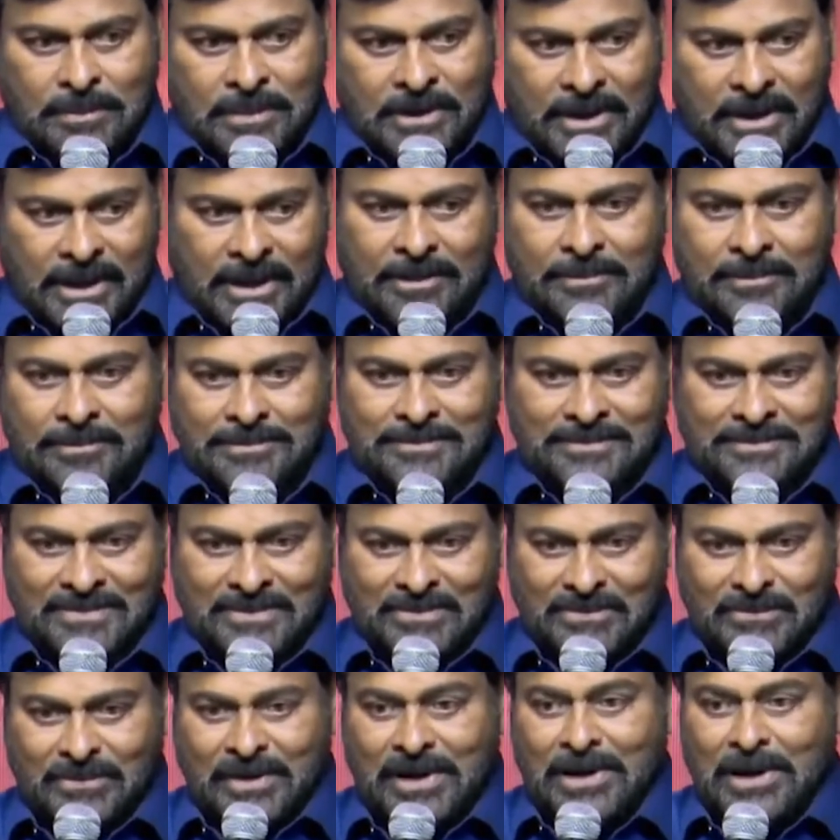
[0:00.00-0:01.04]
మీరే
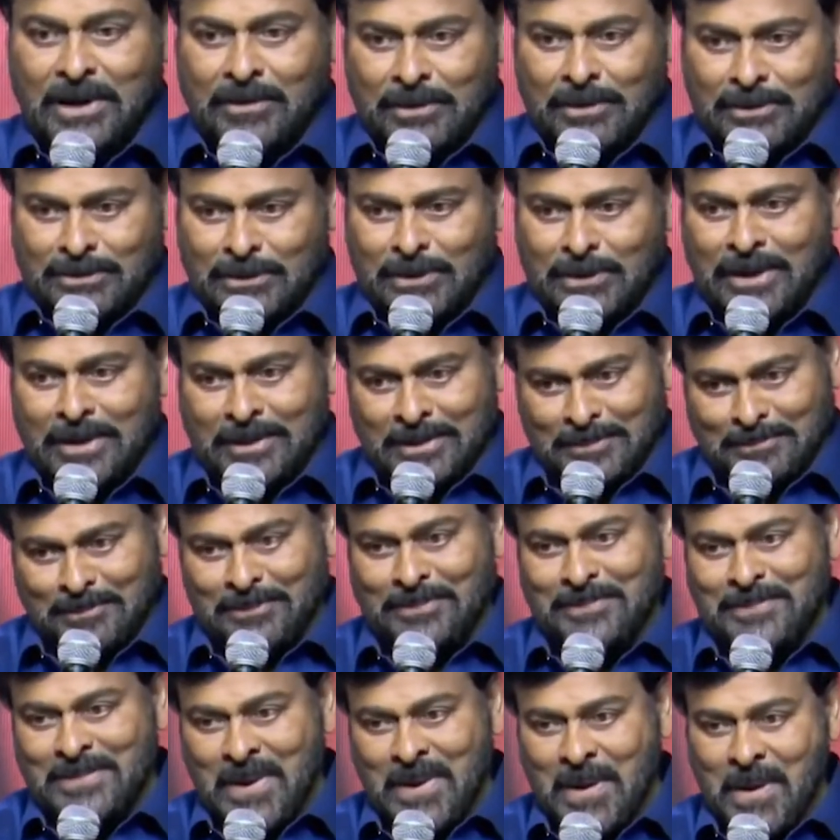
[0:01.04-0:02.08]
ఫ్రంట్ వర్స్లో ఉన్న
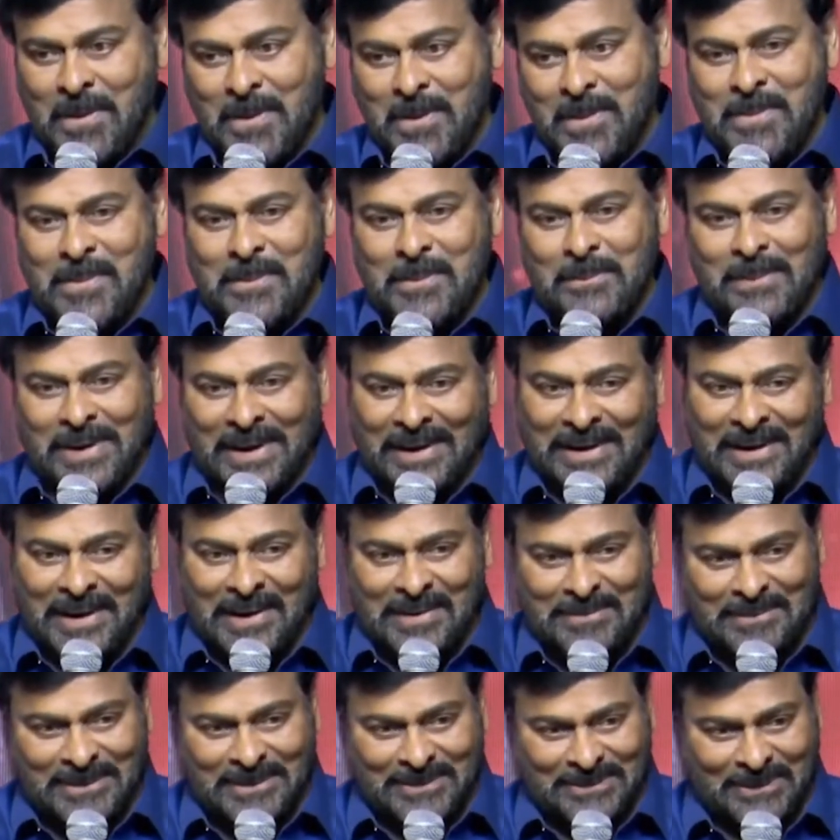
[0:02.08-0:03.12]
మీడియా
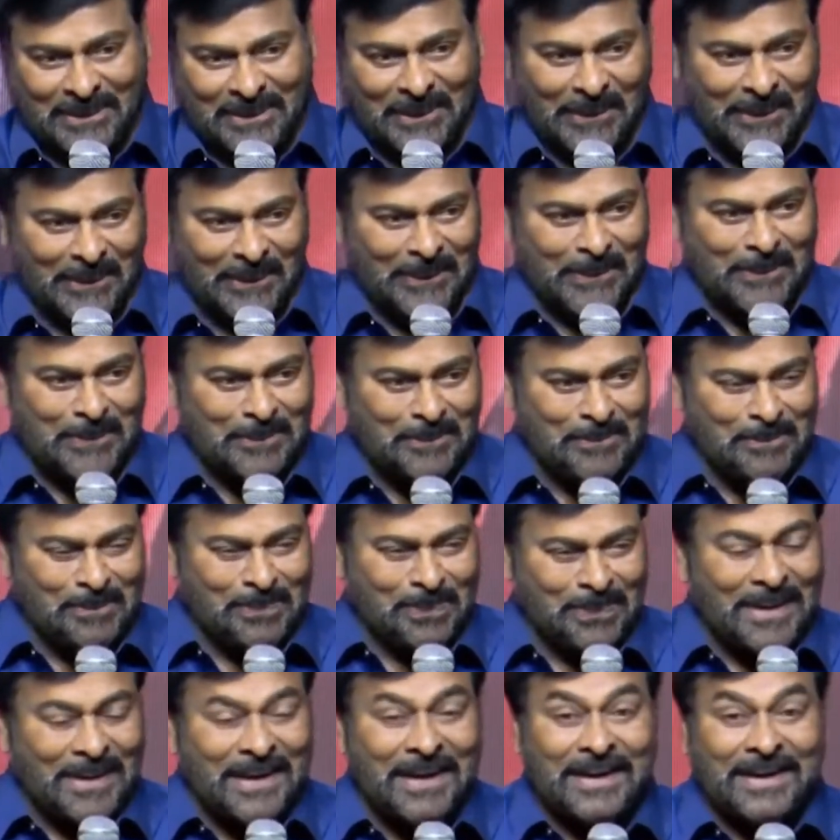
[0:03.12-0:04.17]
మిత్రులు
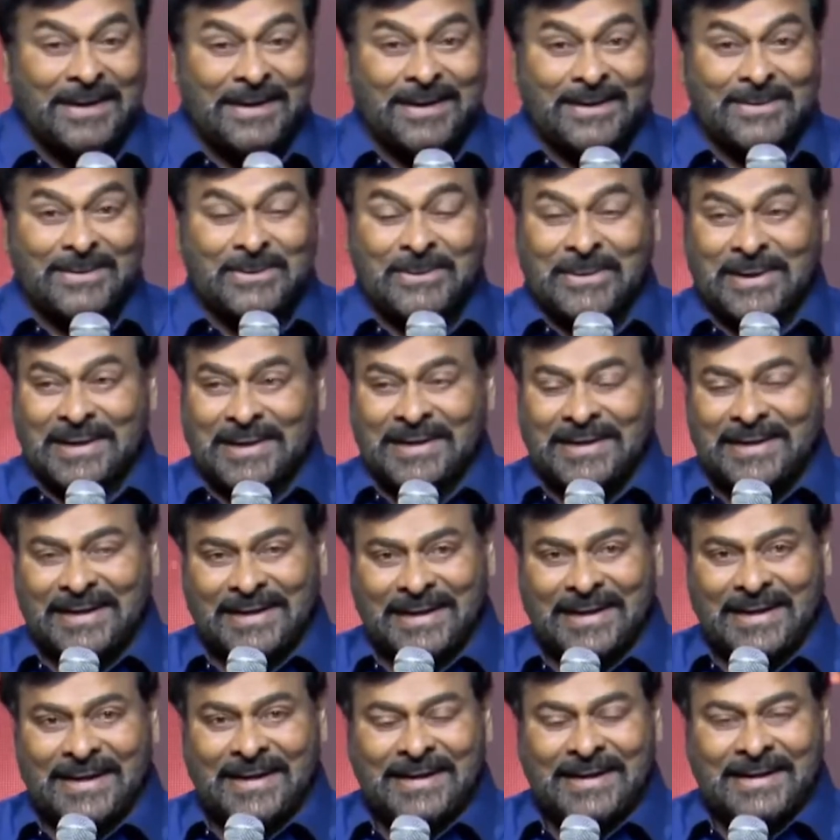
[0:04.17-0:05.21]

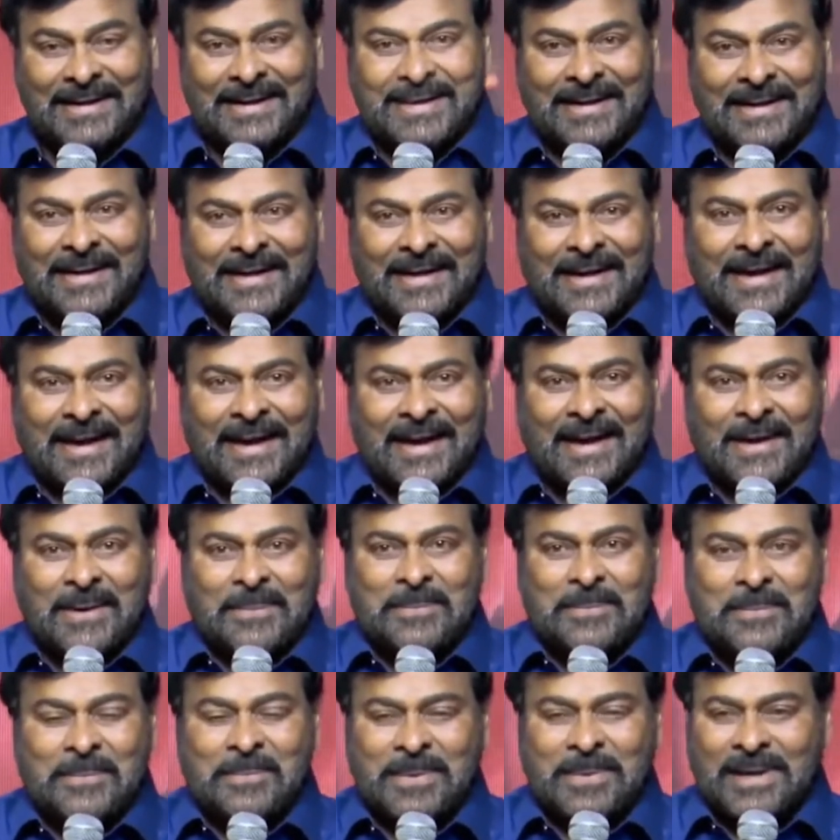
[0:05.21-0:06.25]
ఎందుకంటే
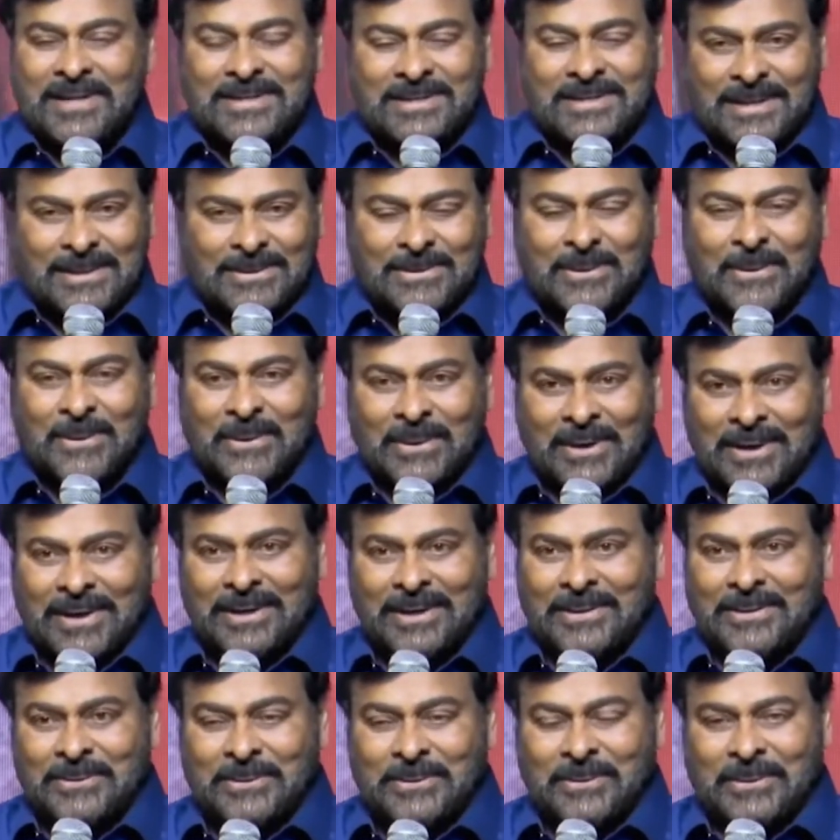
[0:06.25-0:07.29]
మన చేతులు
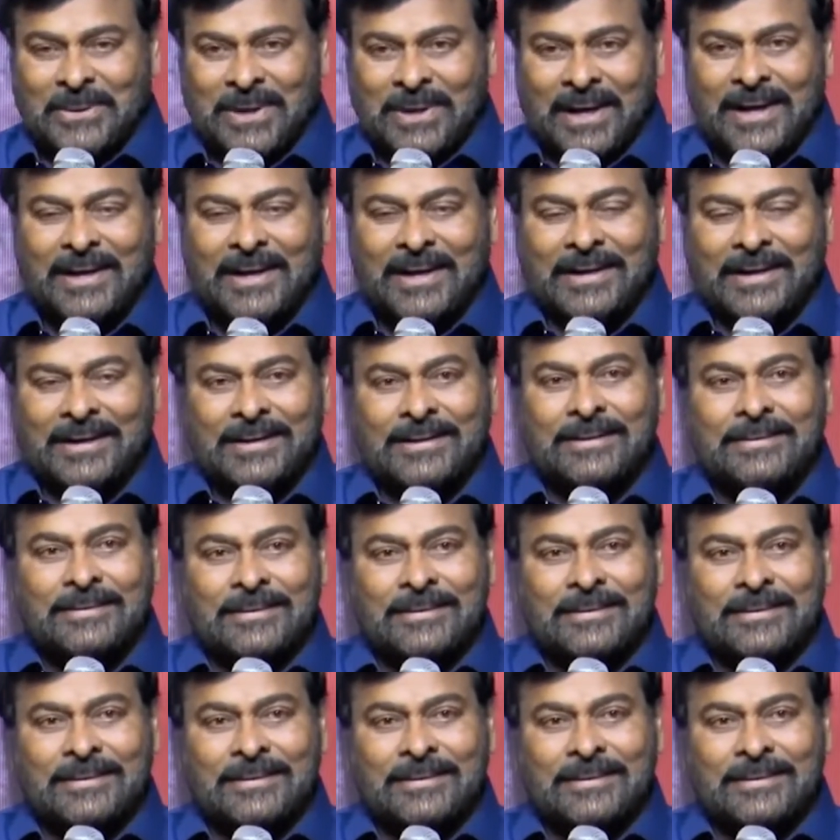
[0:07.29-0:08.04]
లేదు కానీ